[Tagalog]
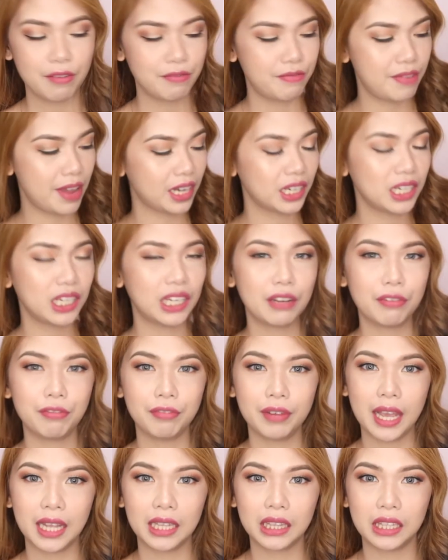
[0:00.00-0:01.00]
Very
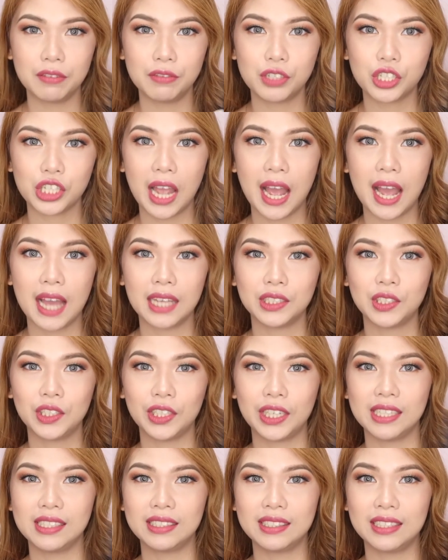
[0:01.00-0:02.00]
reflective siya, as
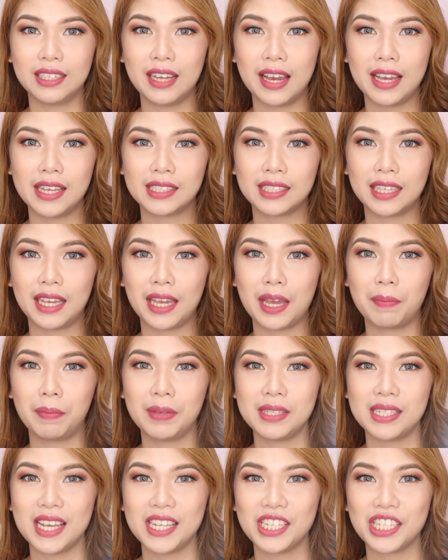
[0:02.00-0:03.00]
you can see, guys. Kaya
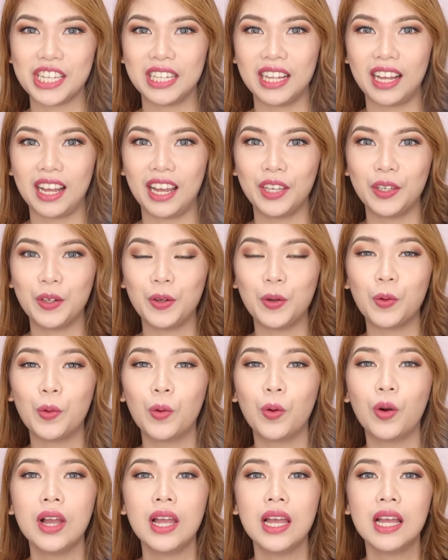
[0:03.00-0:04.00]
pasensya na kayo
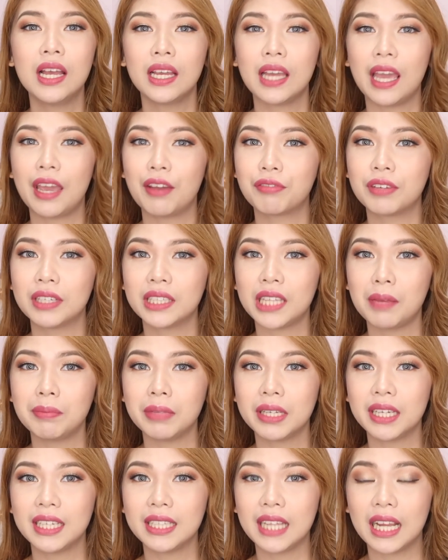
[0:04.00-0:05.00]
kung every
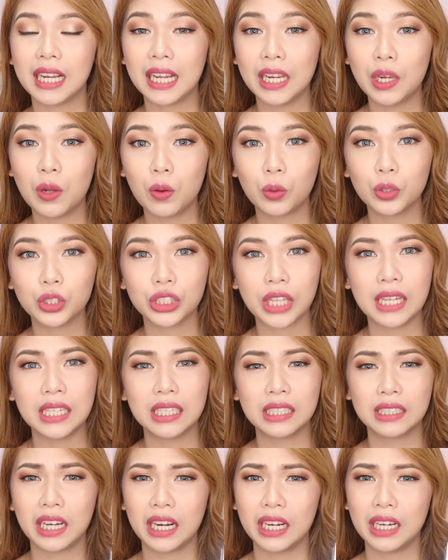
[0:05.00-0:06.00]
time na ginagalo ko siya,
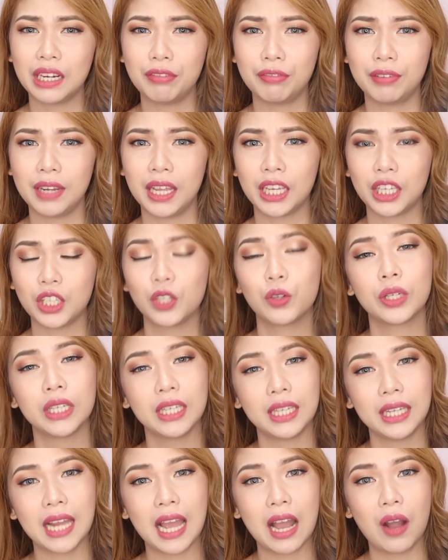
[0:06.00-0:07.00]
nagre-reflect yung
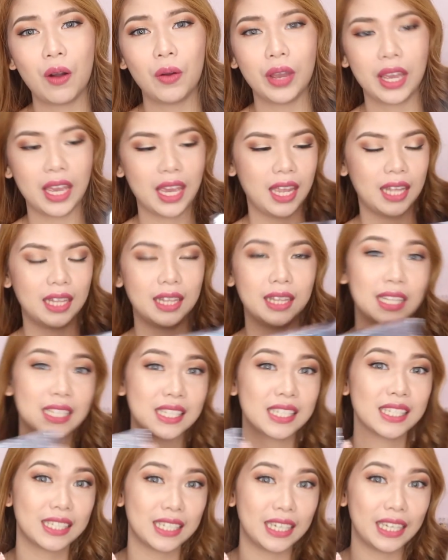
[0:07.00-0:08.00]
ilaw and
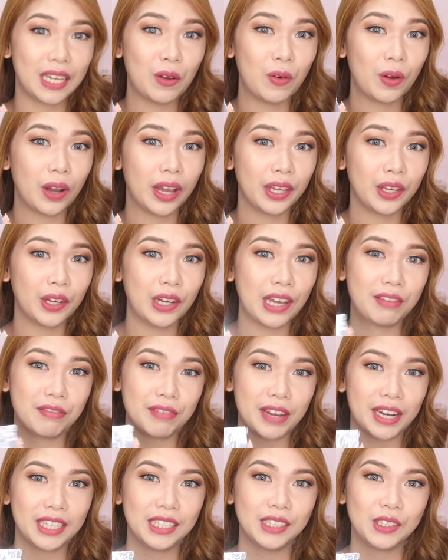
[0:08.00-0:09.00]
nasisilaw kayo.
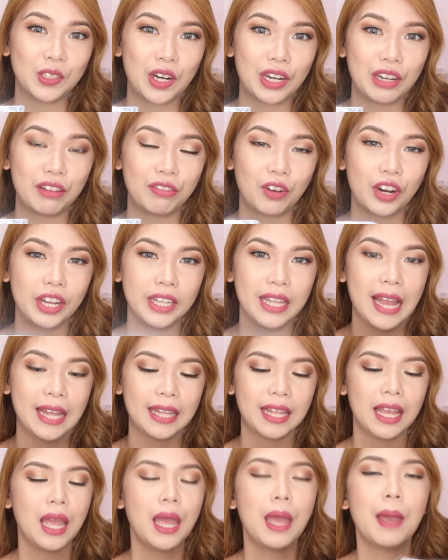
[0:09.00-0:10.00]
I'm very sorry for
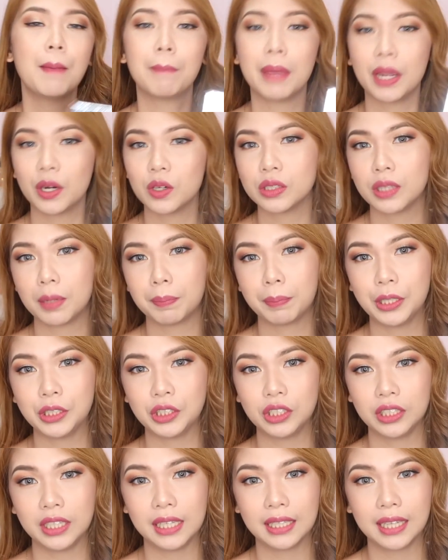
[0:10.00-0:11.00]
that. Pero sa
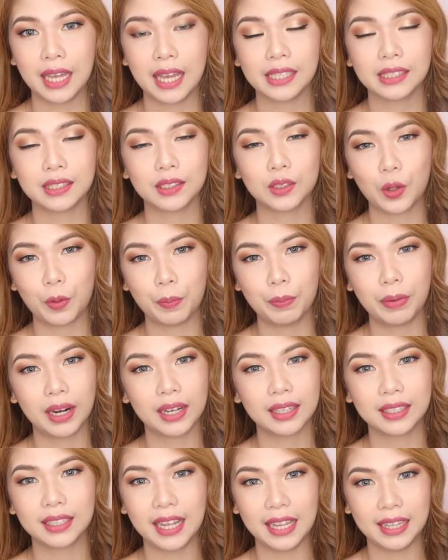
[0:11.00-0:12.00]
personal, guys,
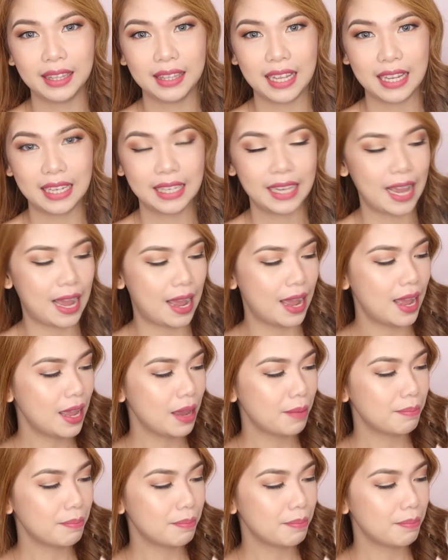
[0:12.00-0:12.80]
sobrang ganda niya.